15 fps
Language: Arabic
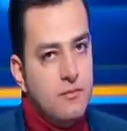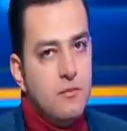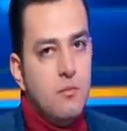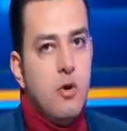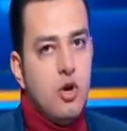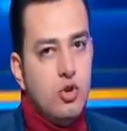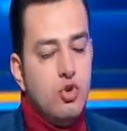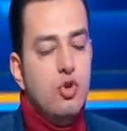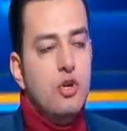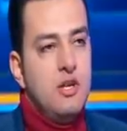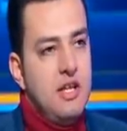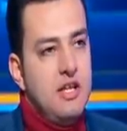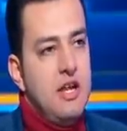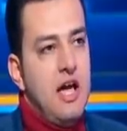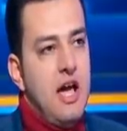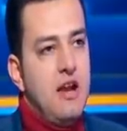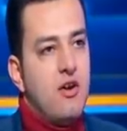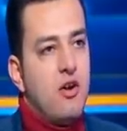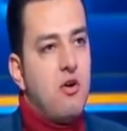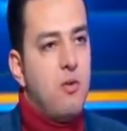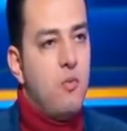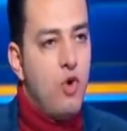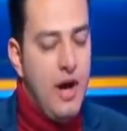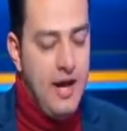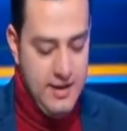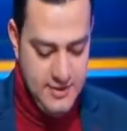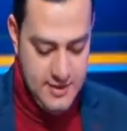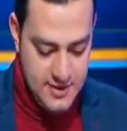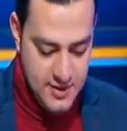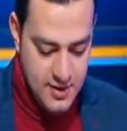برضو النادي الاهلي رقم واحد
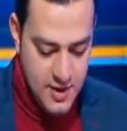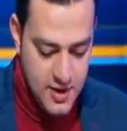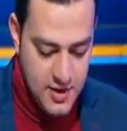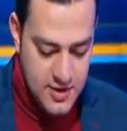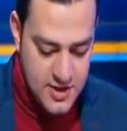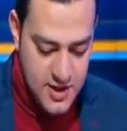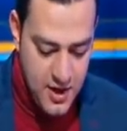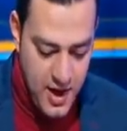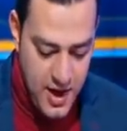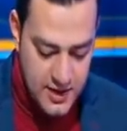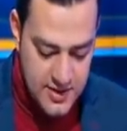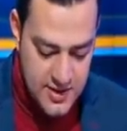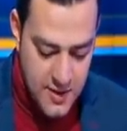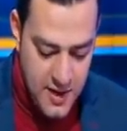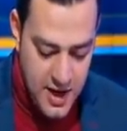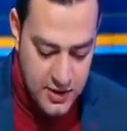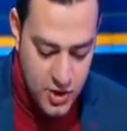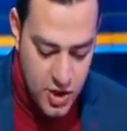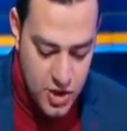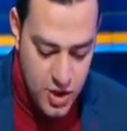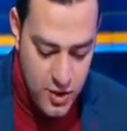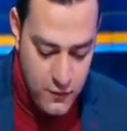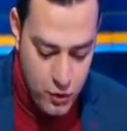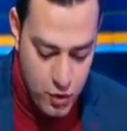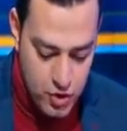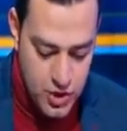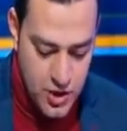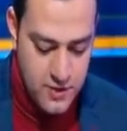صنعت 17 فرصه